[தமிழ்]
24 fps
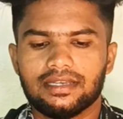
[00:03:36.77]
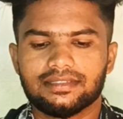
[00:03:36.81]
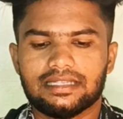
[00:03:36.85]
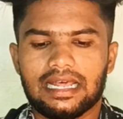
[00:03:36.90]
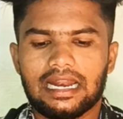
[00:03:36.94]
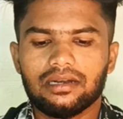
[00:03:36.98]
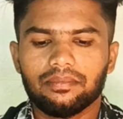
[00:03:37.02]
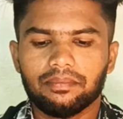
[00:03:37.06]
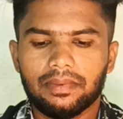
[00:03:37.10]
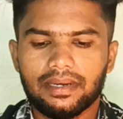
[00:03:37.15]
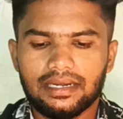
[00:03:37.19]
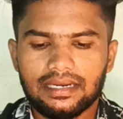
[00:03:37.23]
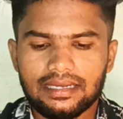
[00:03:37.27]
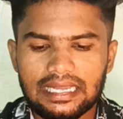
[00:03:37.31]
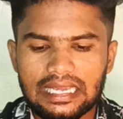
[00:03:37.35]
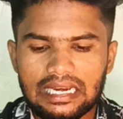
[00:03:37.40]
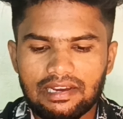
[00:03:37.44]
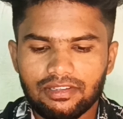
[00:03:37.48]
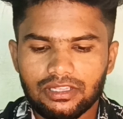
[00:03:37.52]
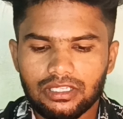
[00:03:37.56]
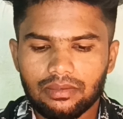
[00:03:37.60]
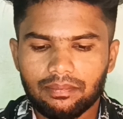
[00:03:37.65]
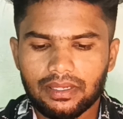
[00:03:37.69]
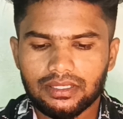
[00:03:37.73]
செலக்ட் பண்ணிட்டு
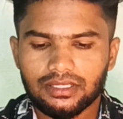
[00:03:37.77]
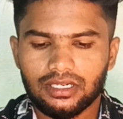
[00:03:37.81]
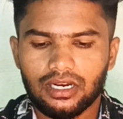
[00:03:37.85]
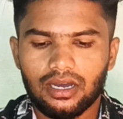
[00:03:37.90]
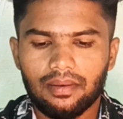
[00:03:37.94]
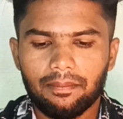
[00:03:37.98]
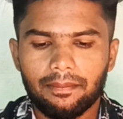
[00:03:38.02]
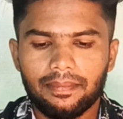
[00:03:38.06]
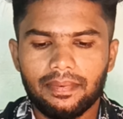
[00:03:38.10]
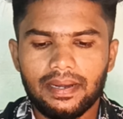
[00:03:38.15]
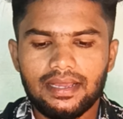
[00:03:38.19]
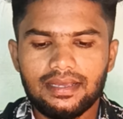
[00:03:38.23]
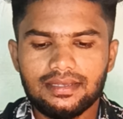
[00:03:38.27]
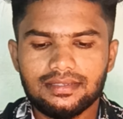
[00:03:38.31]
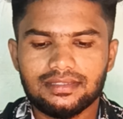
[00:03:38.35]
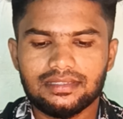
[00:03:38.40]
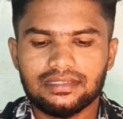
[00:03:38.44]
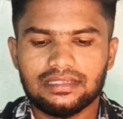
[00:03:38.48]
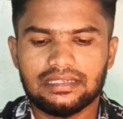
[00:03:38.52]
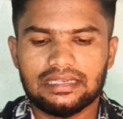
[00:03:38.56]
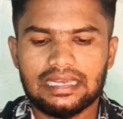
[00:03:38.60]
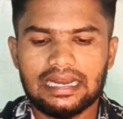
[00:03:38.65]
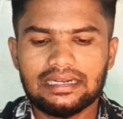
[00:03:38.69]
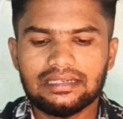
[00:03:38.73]
கீழே வந்து பார்த்தீங்கன்னா ப்ளீஸ்
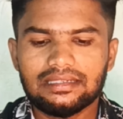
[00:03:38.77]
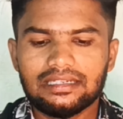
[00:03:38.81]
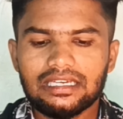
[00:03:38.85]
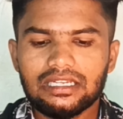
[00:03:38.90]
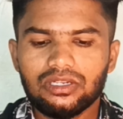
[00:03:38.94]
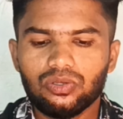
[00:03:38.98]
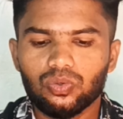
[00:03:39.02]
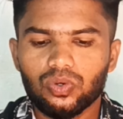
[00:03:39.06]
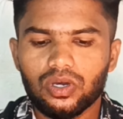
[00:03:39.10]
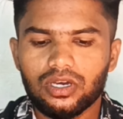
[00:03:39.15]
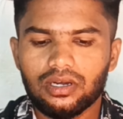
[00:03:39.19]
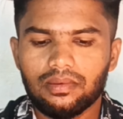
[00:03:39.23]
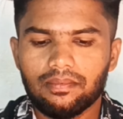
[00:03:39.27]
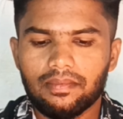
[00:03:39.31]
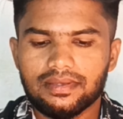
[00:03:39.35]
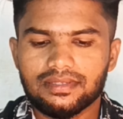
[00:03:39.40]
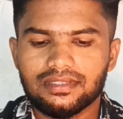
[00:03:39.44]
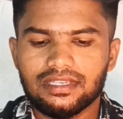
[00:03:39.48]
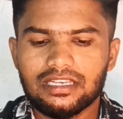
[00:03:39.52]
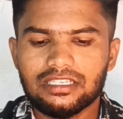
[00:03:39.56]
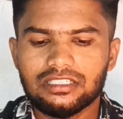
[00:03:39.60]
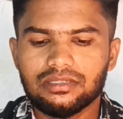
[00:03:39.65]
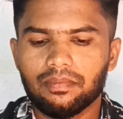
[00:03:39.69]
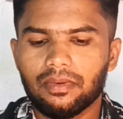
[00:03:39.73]
என்டர் யுவர்
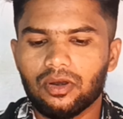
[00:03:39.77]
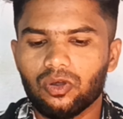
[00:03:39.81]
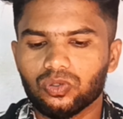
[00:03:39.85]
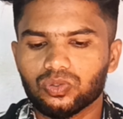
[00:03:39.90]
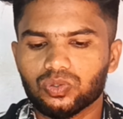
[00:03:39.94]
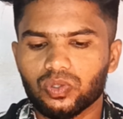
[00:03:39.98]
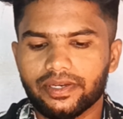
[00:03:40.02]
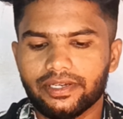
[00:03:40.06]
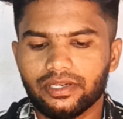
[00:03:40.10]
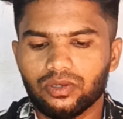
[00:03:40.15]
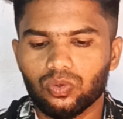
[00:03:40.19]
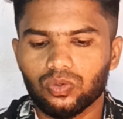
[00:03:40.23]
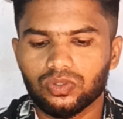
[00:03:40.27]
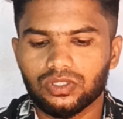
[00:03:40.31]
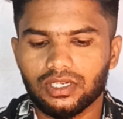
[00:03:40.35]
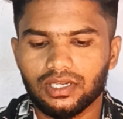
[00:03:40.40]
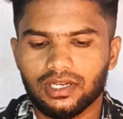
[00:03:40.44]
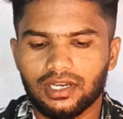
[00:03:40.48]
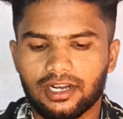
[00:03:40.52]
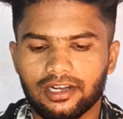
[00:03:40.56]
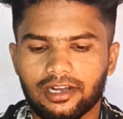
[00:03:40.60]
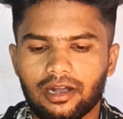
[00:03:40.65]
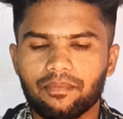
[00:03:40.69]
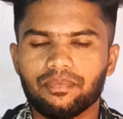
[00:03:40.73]
மெசேஜ் ப்ளவு சொல்லிட்டு
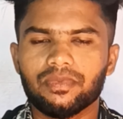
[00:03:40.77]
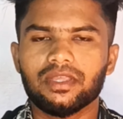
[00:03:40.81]
கொடுத்துருக்காங்க